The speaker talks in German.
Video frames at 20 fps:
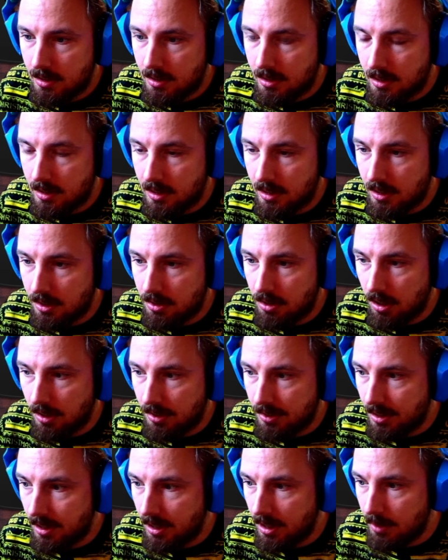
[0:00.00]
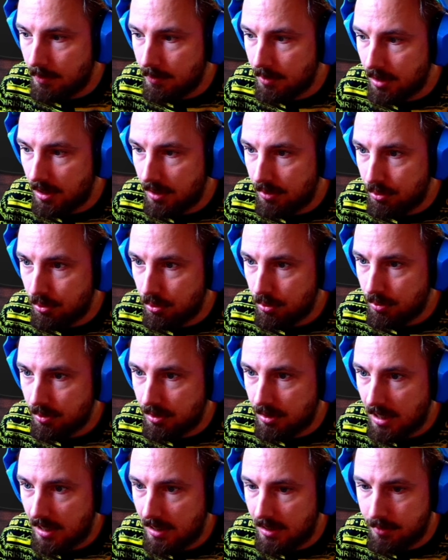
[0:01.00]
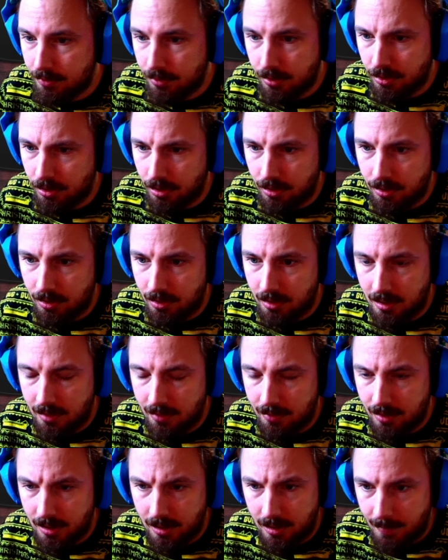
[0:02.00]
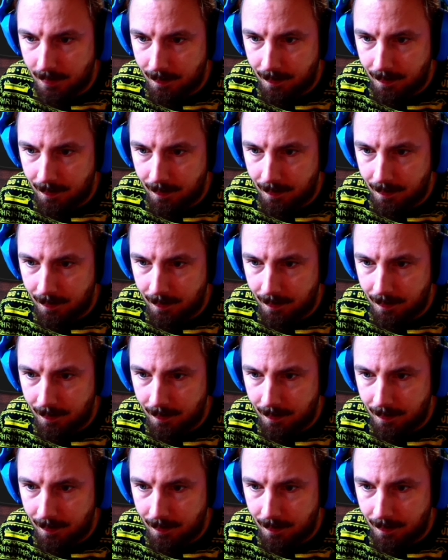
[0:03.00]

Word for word: hier Tottenham, da so ein Teil von London einfach.